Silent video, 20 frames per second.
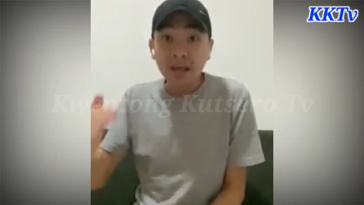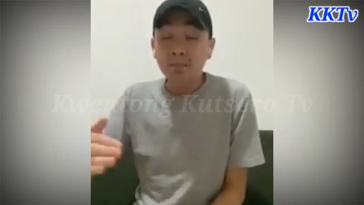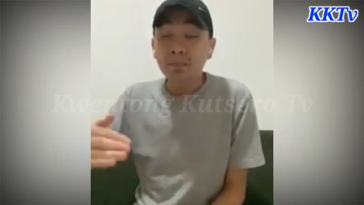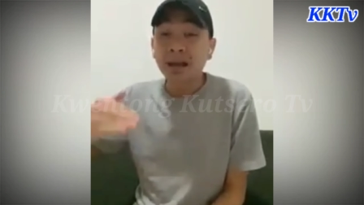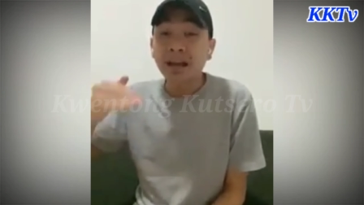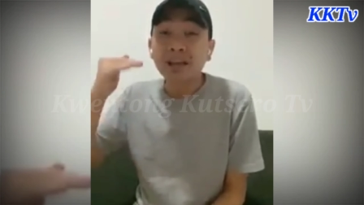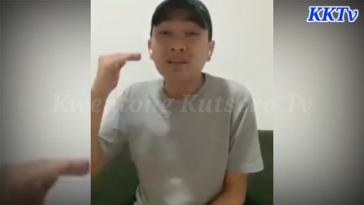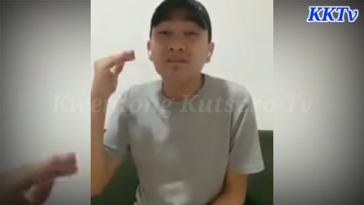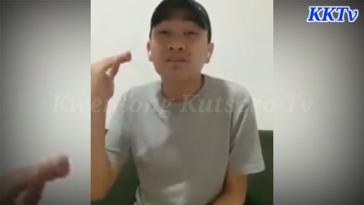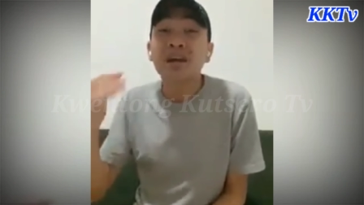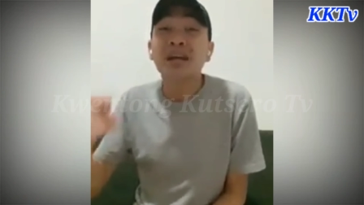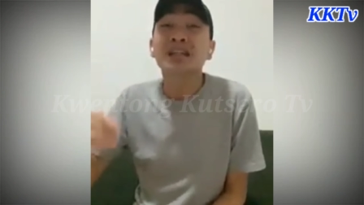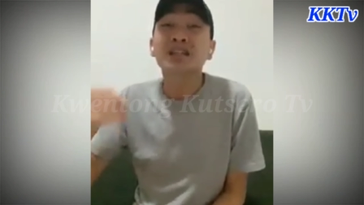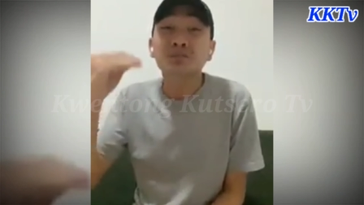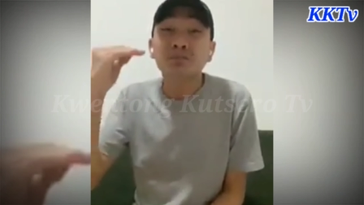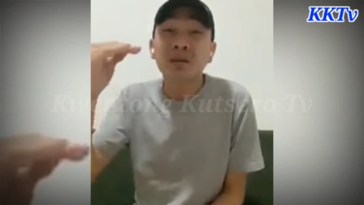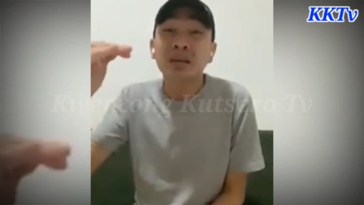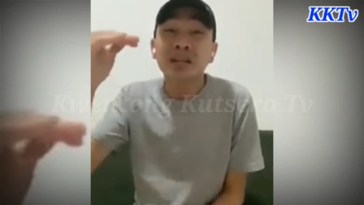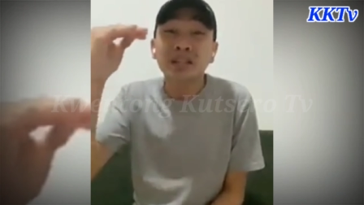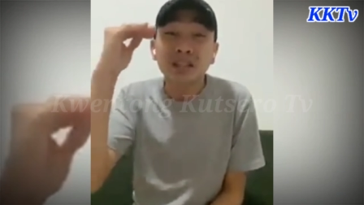mga
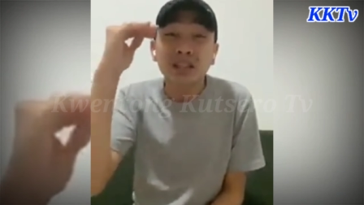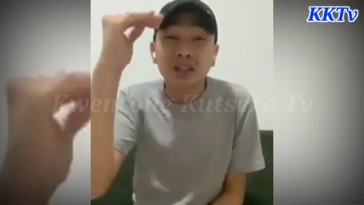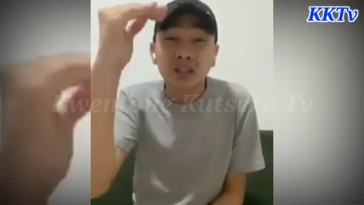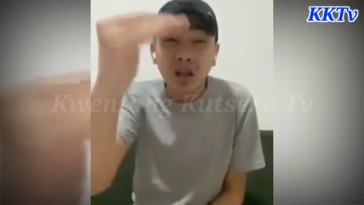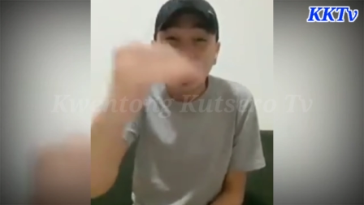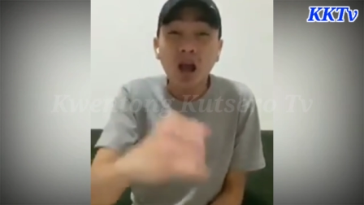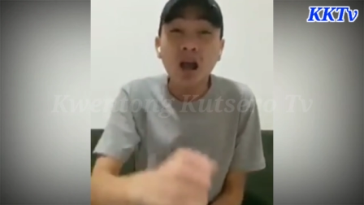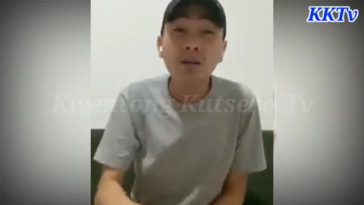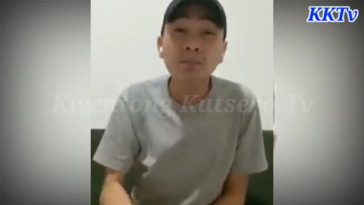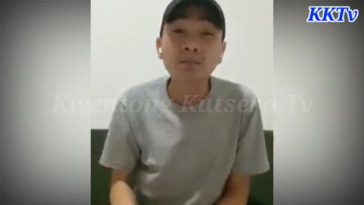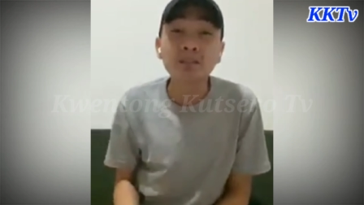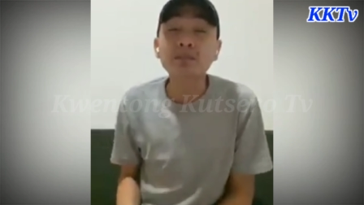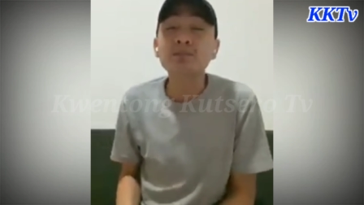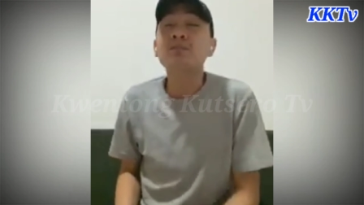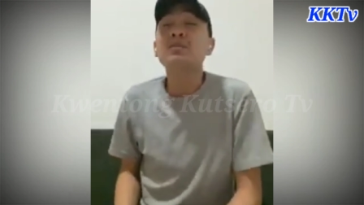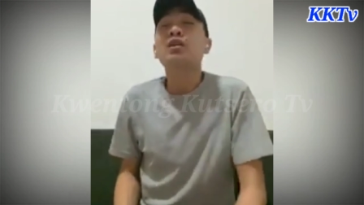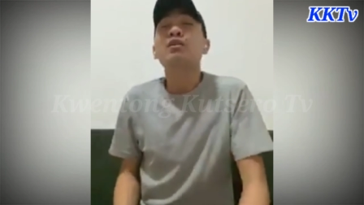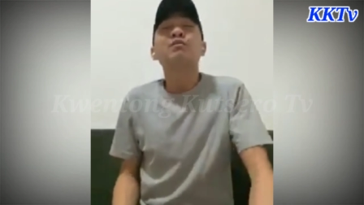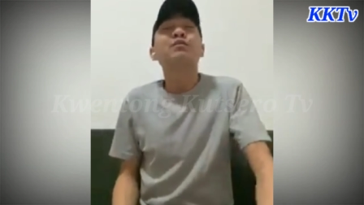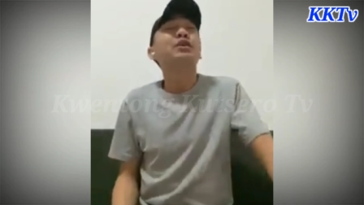investment scams
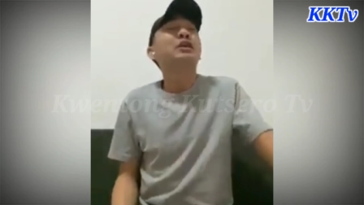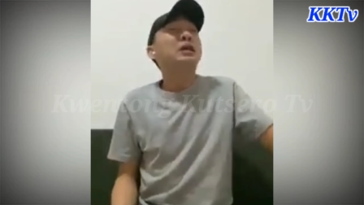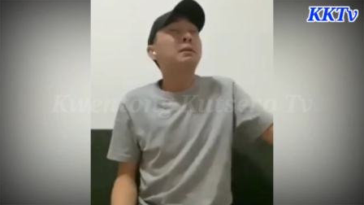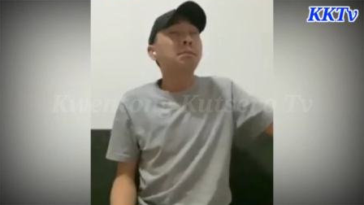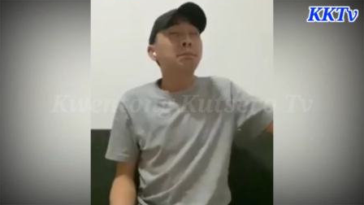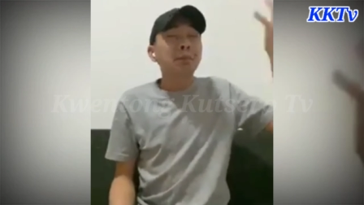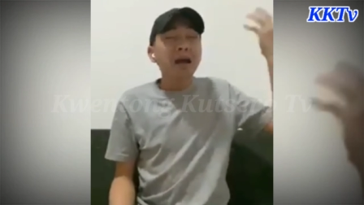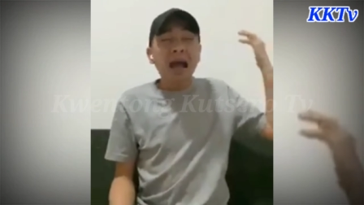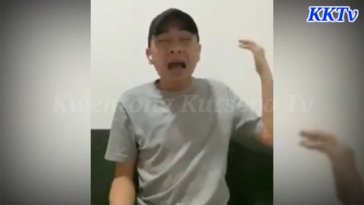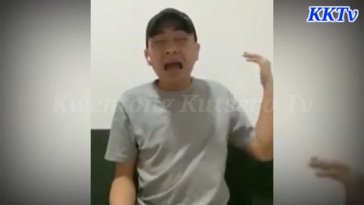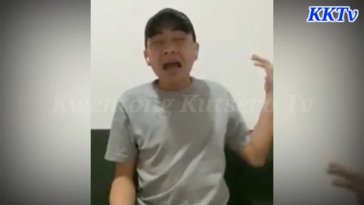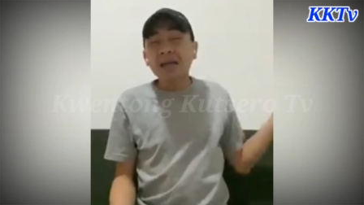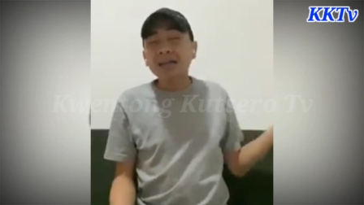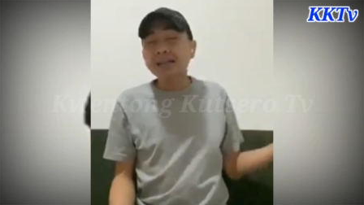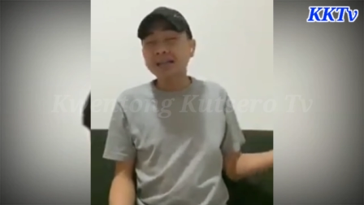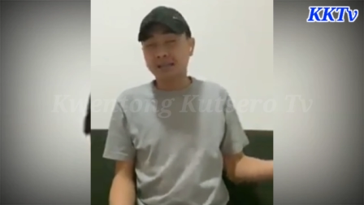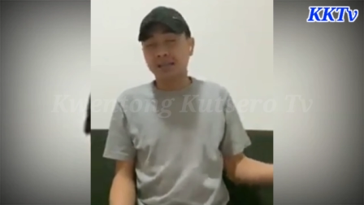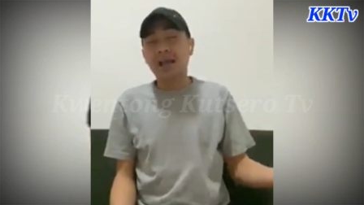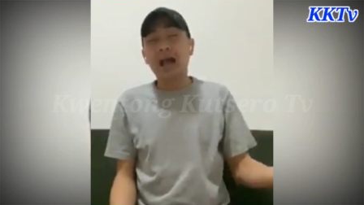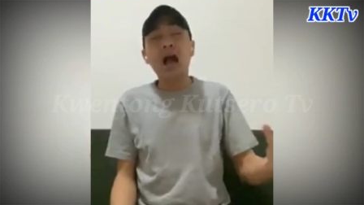for the
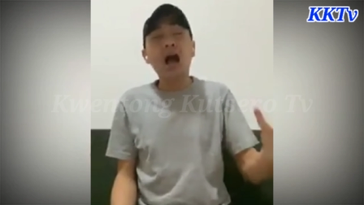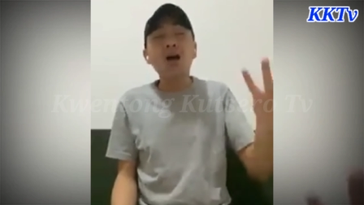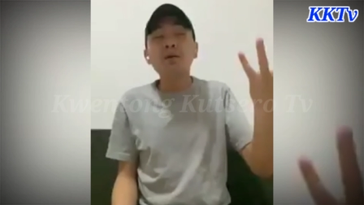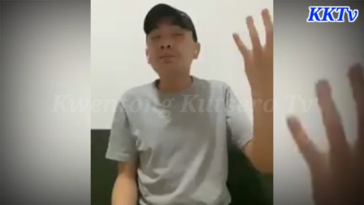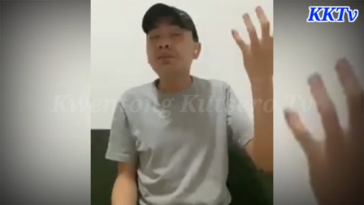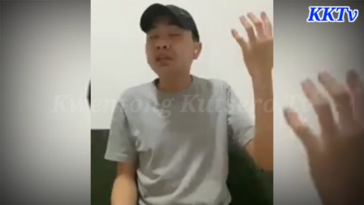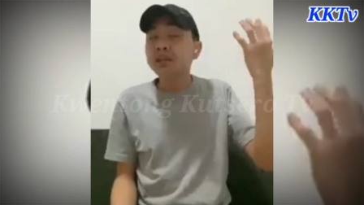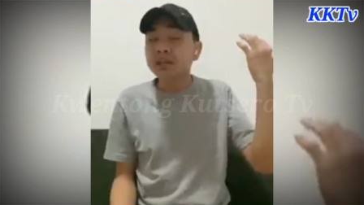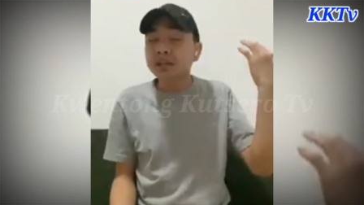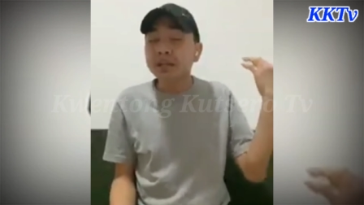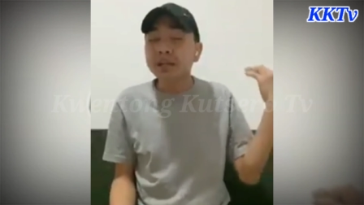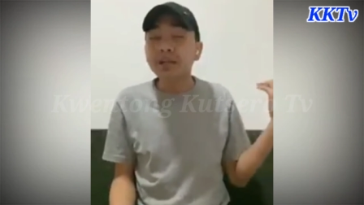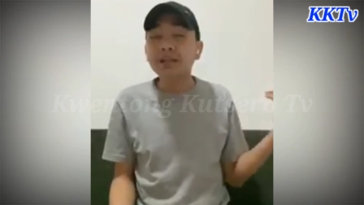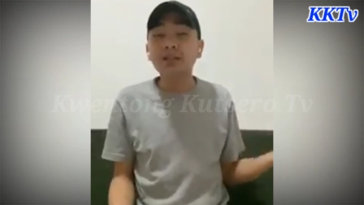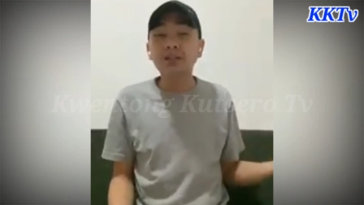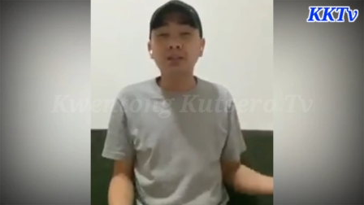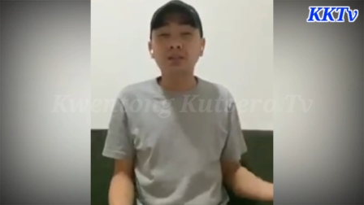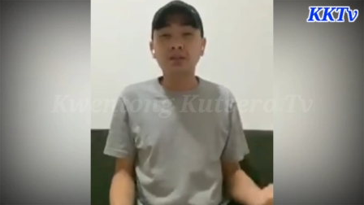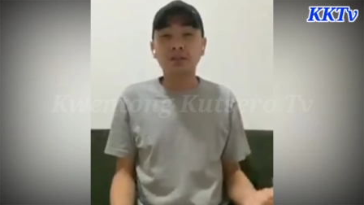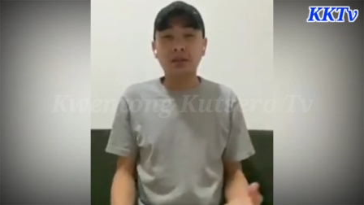past how many
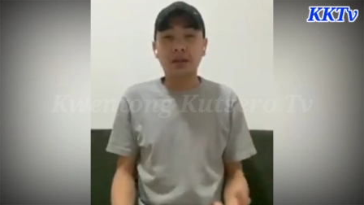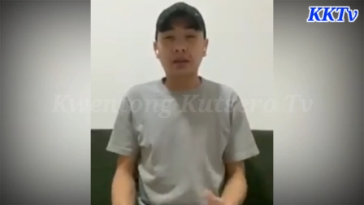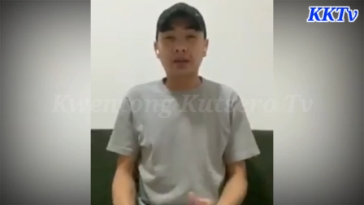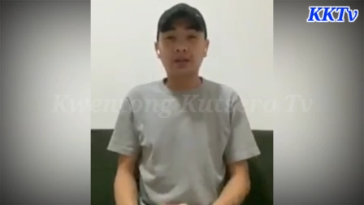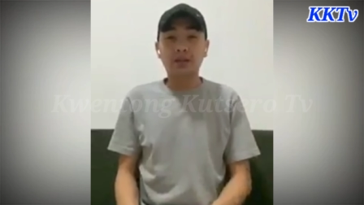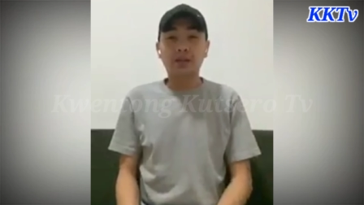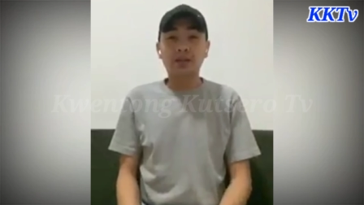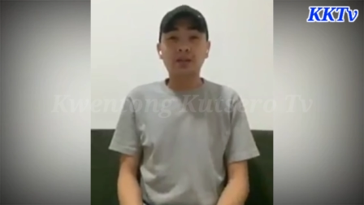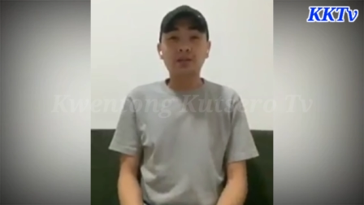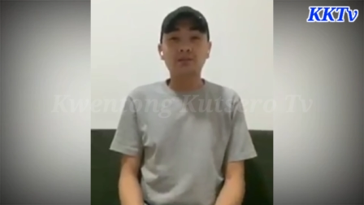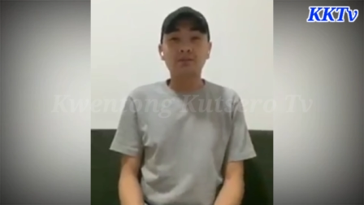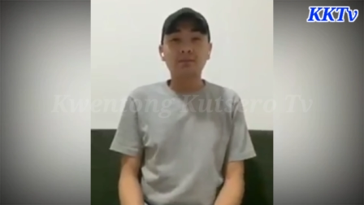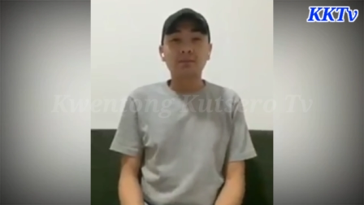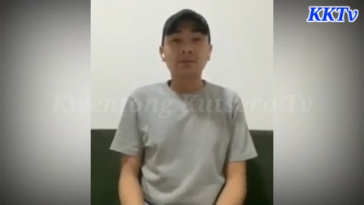years already